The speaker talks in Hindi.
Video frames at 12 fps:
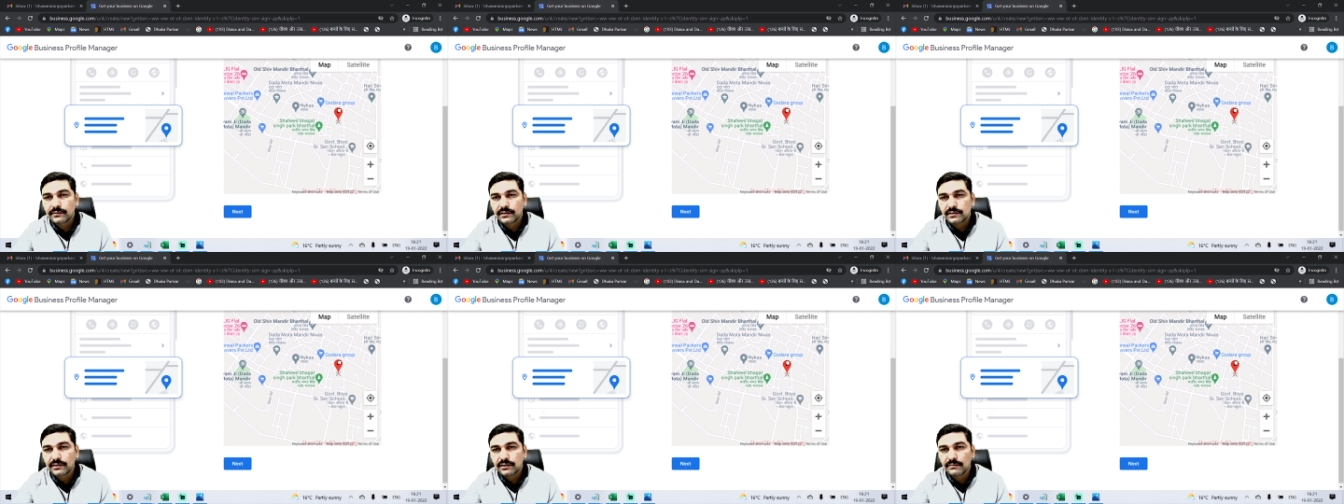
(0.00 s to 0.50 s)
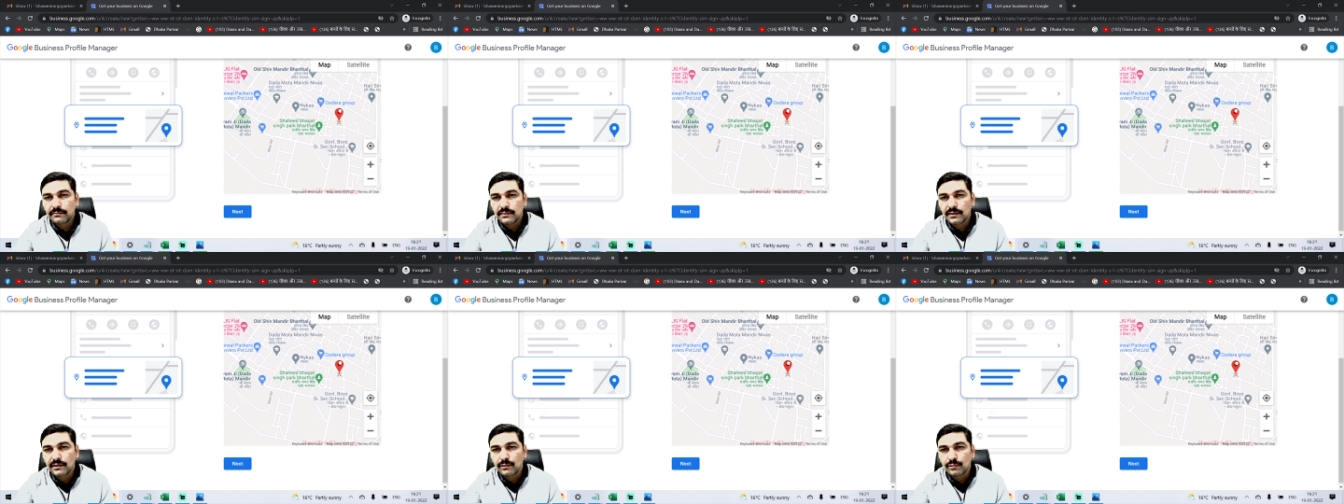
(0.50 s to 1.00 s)
जैसे कि
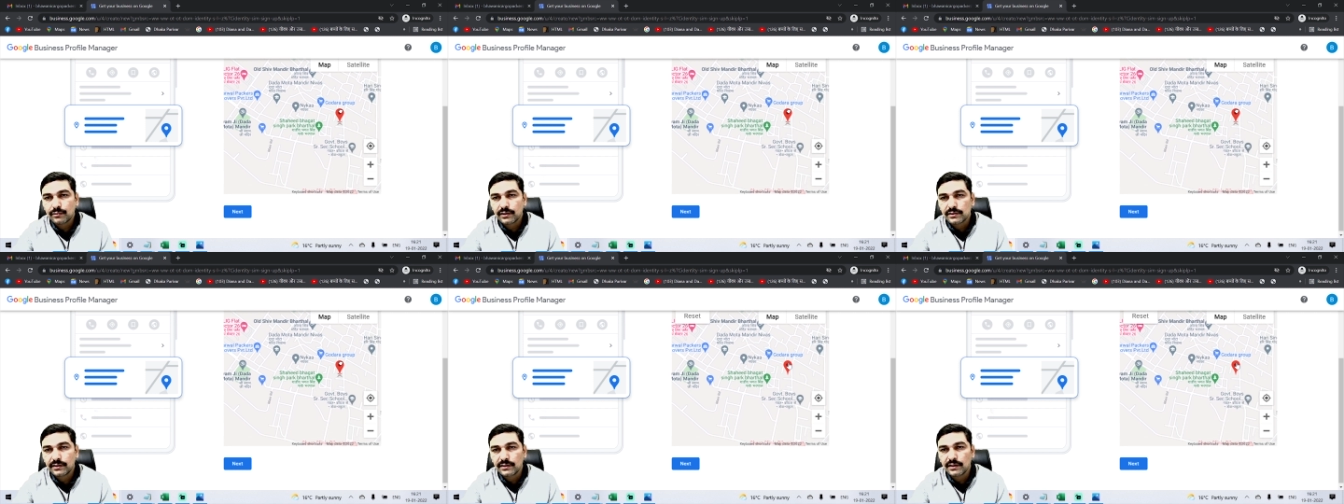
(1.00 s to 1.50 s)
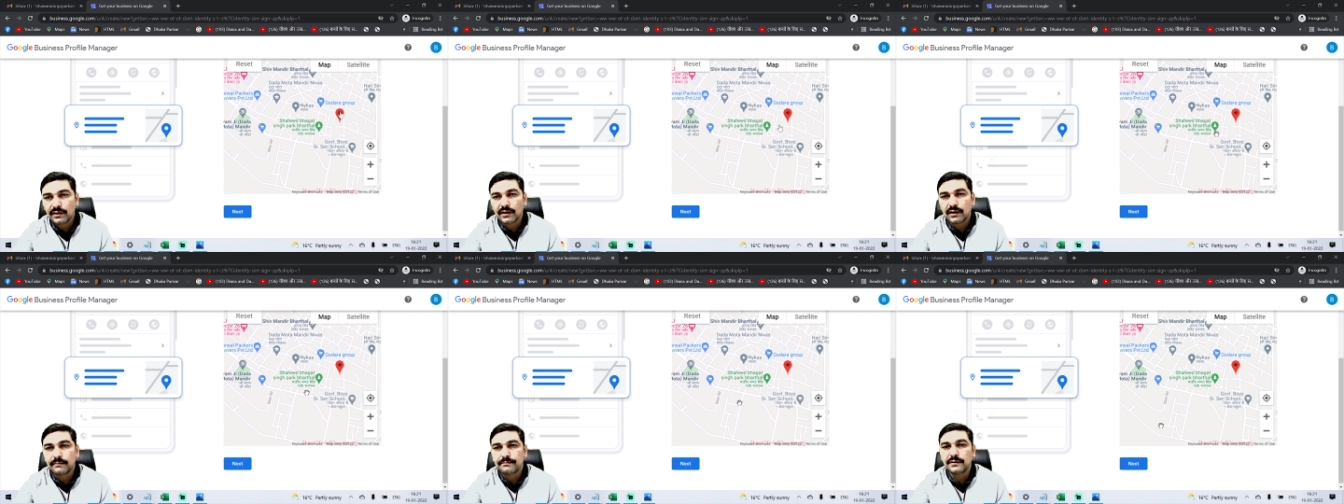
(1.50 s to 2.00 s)
मेरी लोकेशन ये
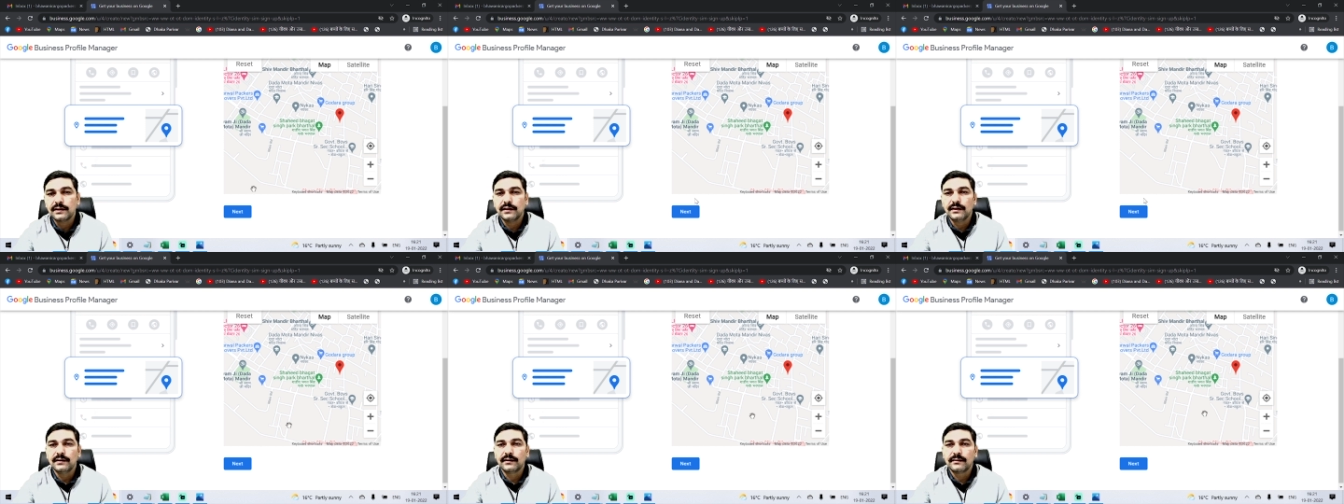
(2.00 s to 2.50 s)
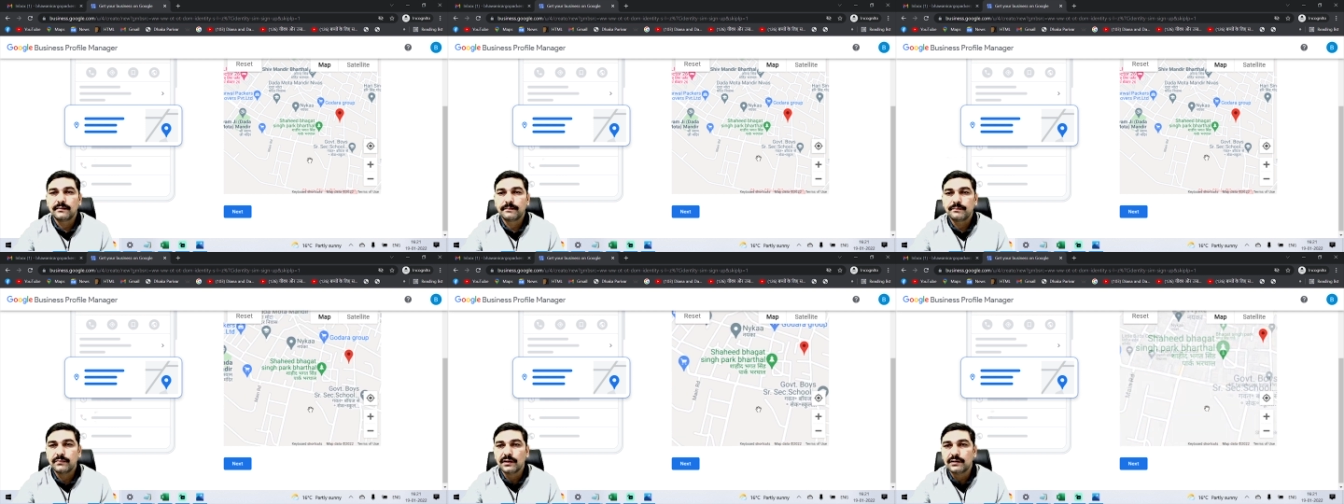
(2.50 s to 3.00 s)
यहाँ पर है
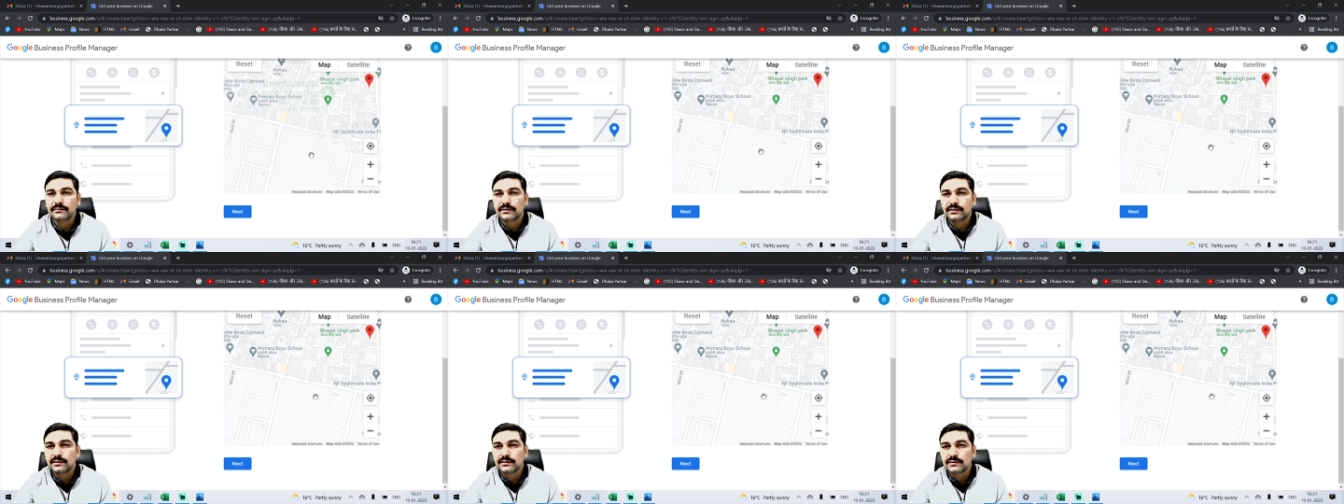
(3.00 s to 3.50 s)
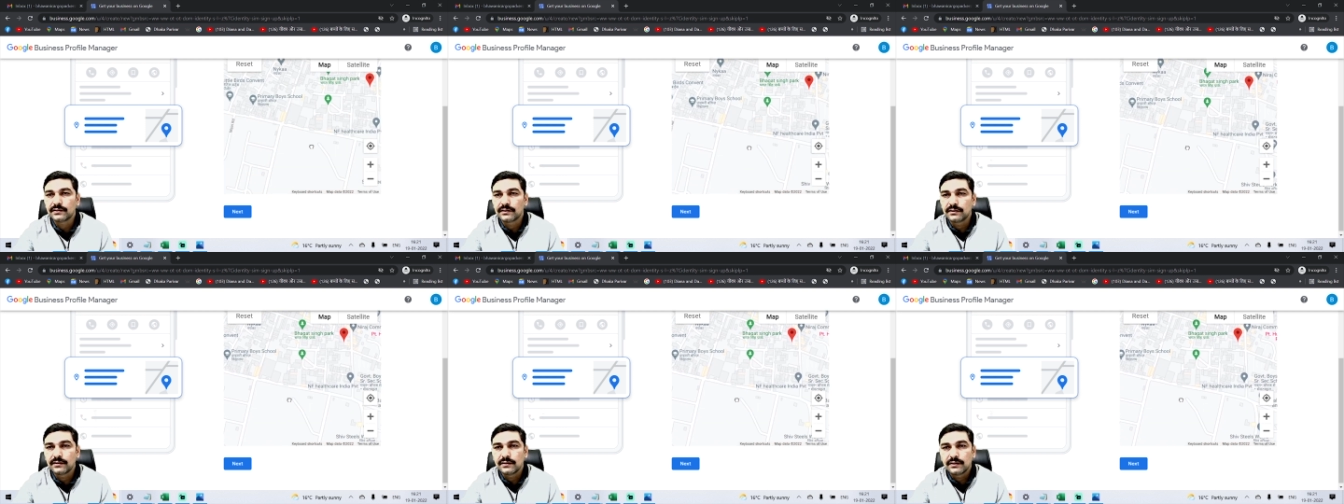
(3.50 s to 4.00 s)
मेरा बिजनेस
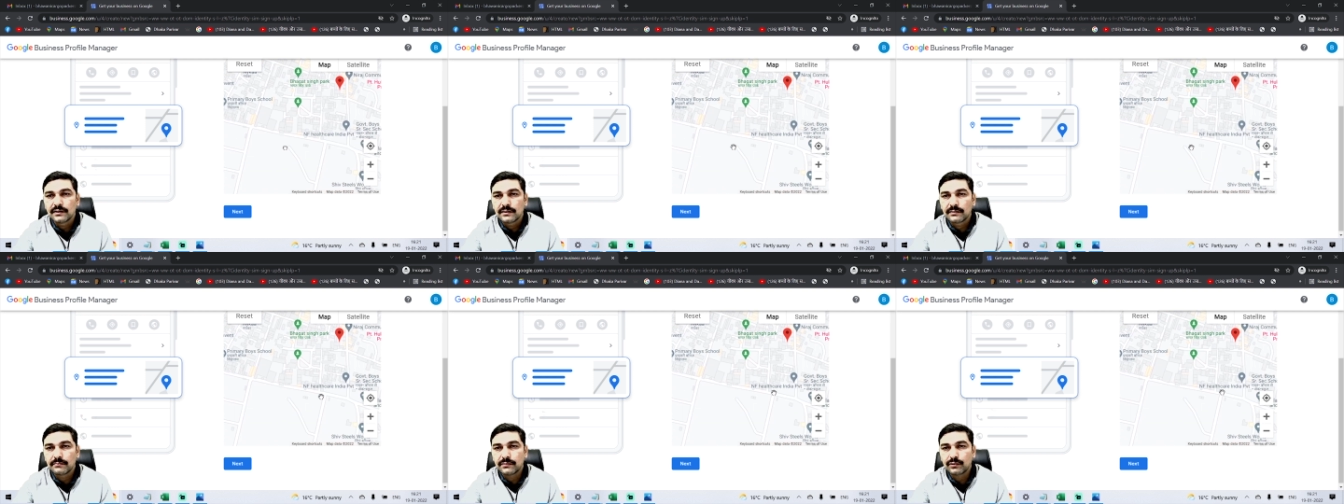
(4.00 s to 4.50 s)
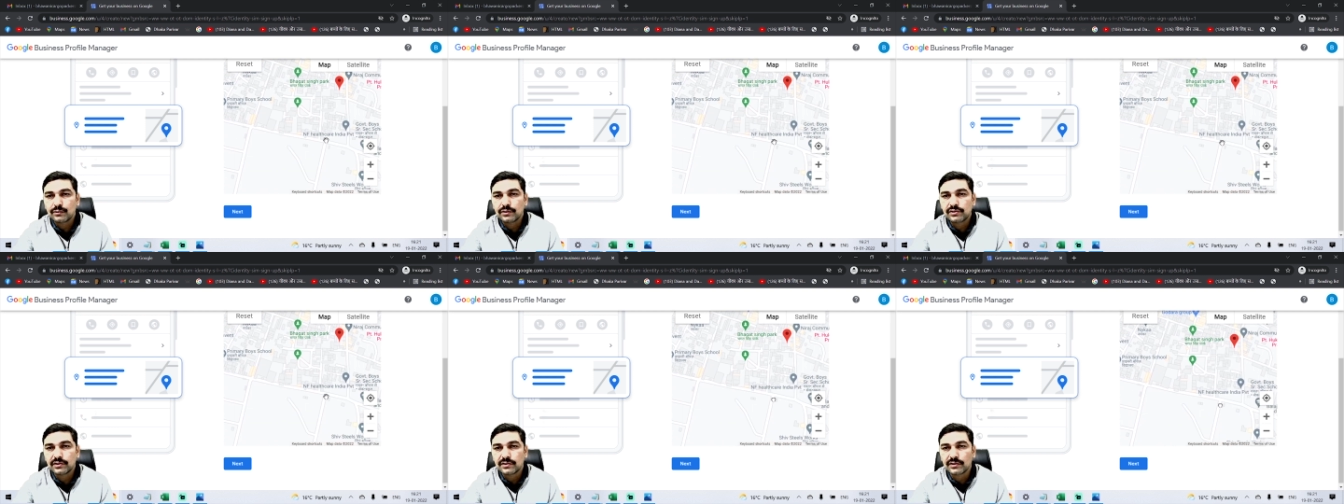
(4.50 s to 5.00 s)
मैं और
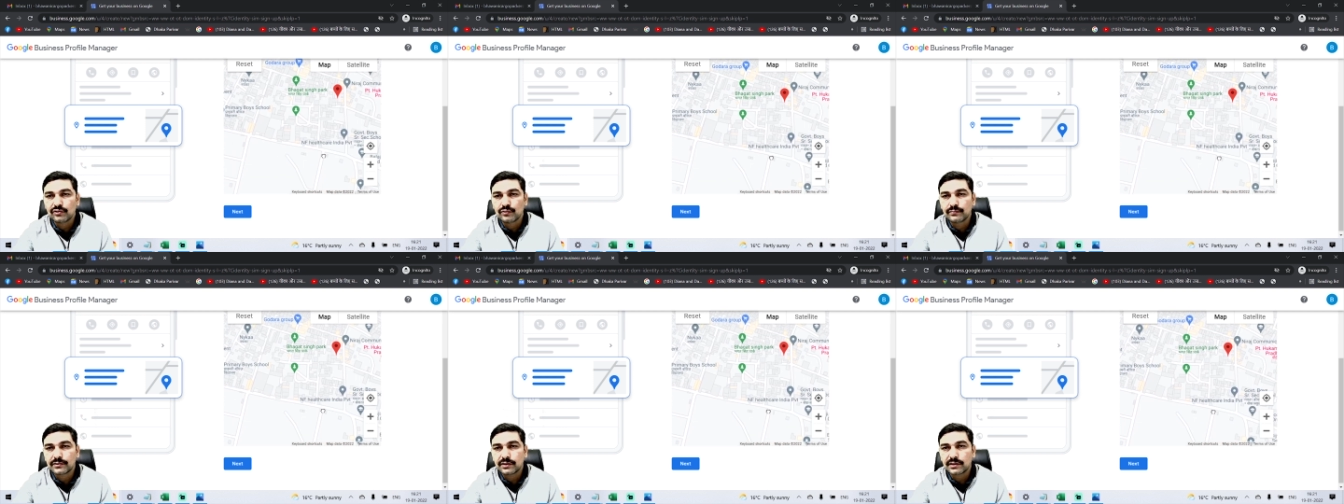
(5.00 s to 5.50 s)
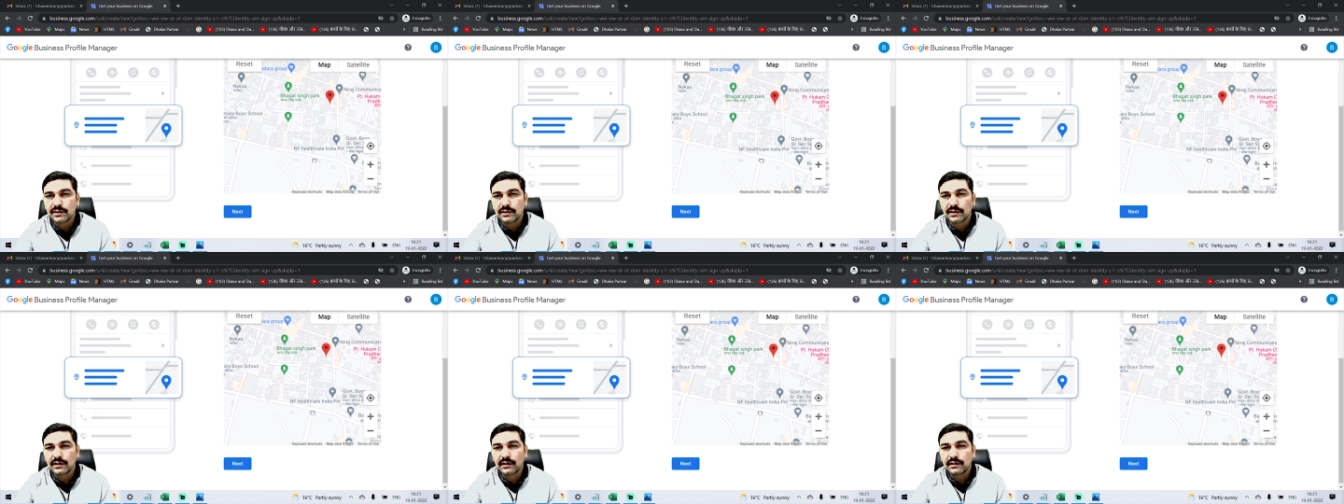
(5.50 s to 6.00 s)
अच्छे से जूम करके
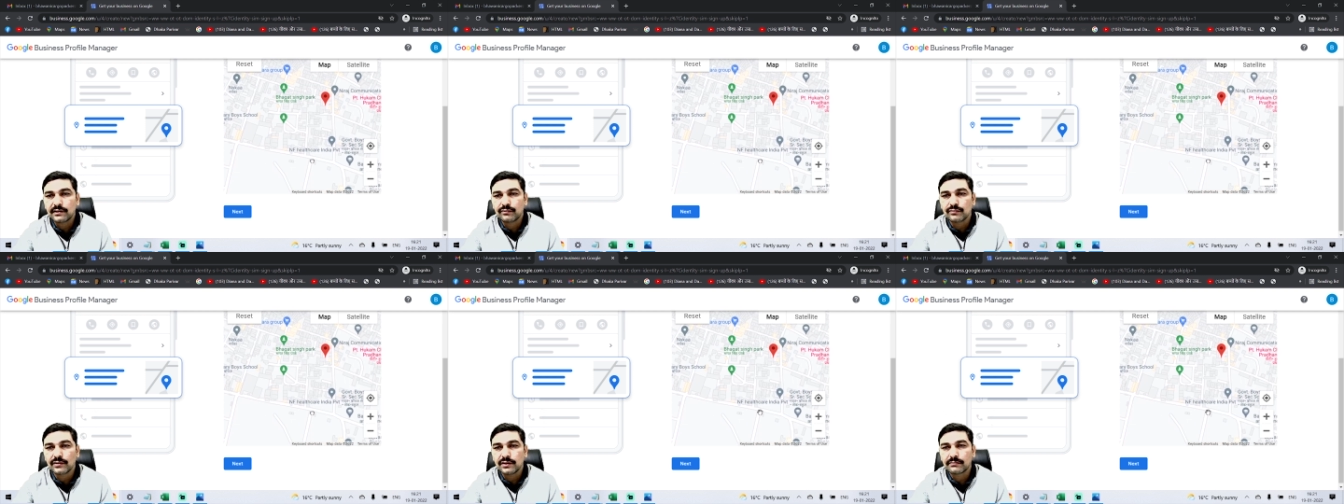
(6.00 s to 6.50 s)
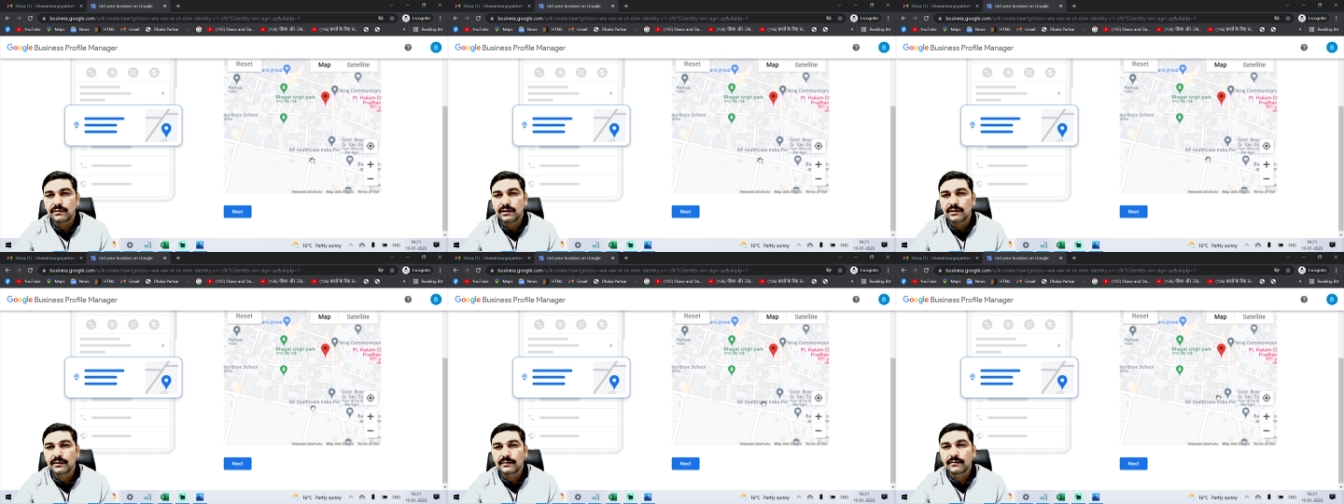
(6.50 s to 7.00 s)
देख लेता हूँ एक
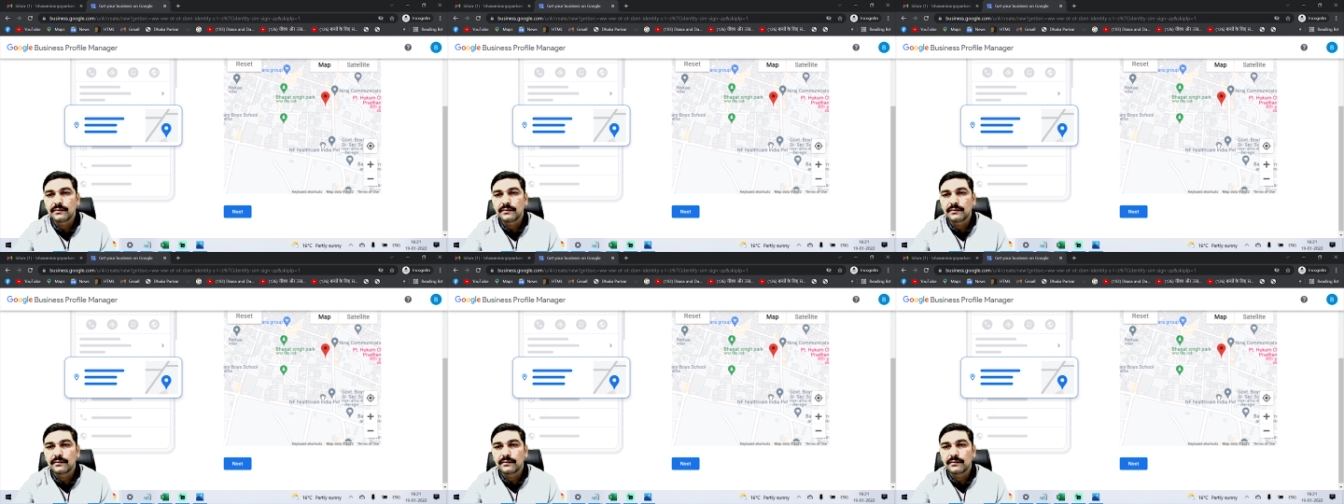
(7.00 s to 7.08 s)
बार